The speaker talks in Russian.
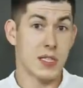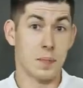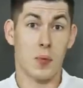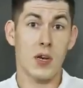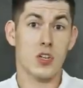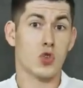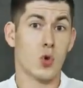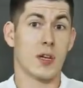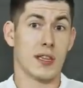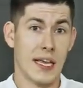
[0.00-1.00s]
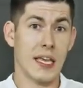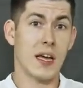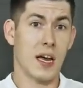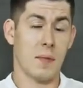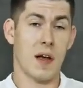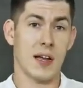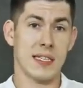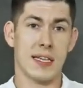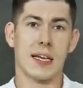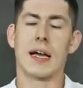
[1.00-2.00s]
Тем более, что такие
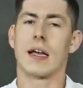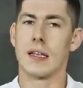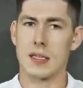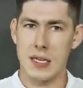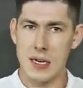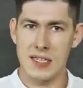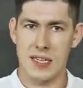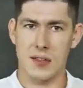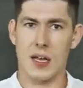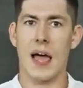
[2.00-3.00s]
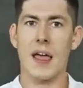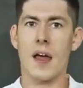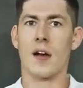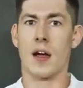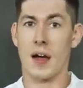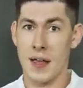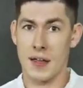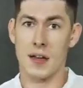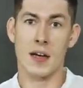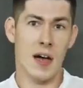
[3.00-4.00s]
корпорации, как Nielsen,
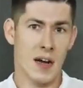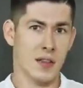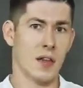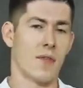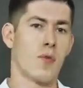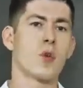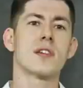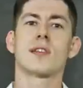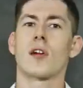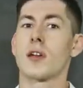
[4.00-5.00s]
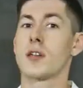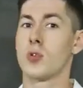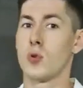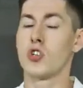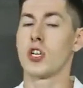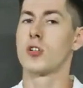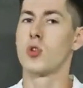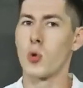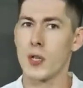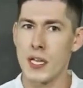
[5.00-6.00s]
IRI, Gartner, Forrester Research и
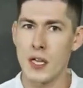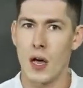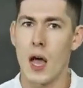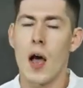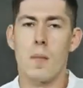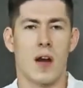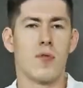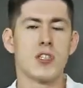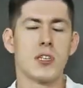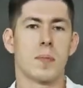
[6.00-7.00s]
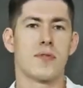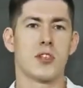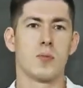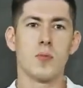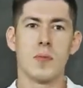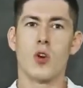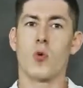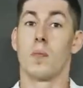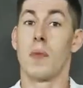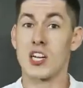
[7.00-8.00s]
другие проводят по всему
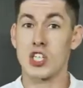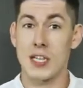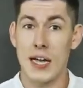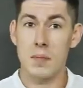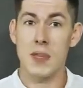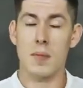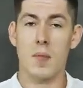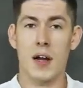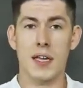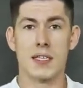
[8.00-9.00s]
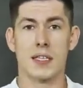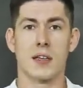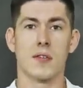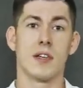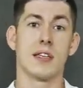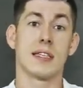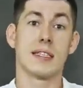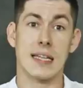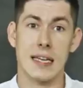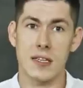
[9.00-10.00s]
миру масштабные маркетинговые
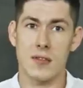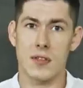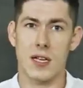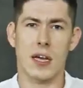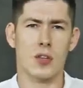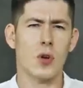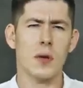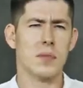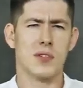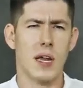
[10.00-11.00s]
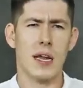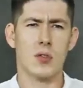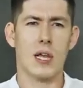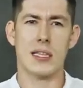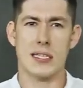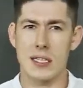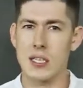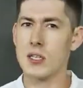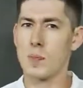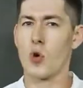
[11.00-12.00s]
исследования, которые позволяют
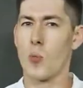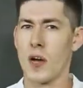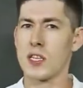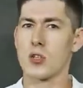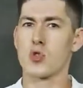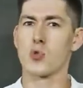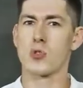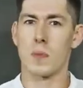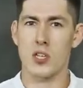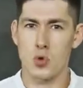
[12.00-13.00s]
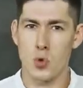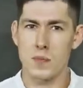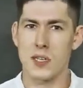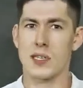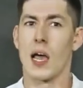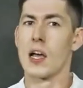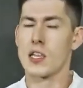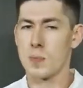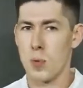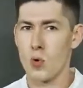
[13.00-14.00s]
оценить покупательскую способность,
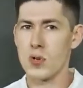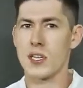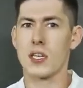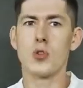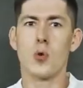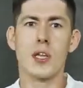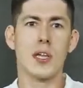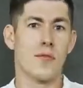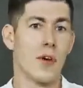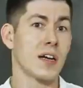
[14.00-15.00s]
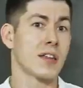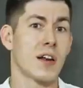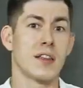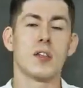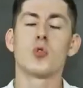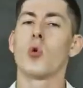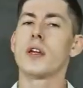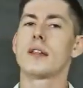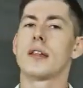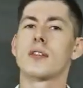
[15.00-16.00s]
спрос и другие факторы не
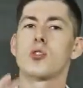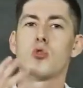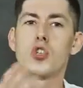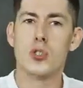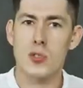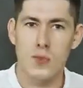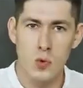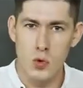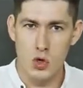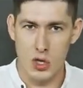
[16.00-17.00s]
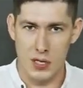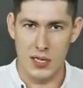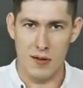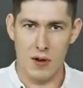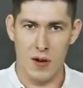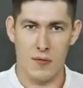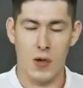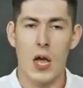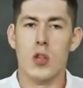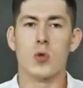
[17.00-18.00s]
только для существующих товаров,
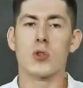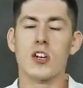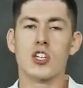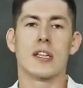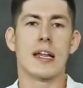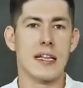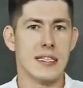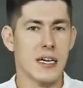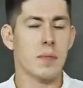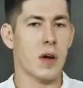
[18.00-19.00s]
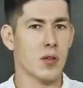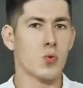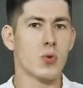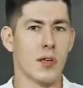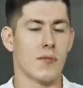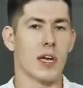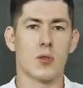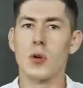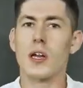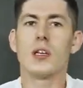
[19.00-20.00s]
но даже для тех, тех продуктов,
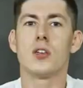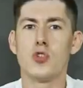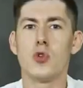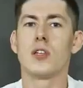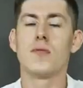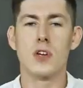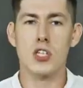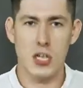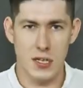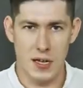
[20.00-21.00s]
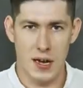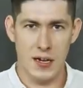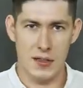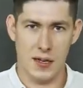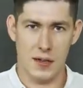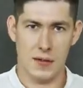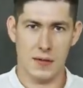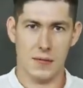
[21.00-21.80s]
которые еще не вышли на рынок.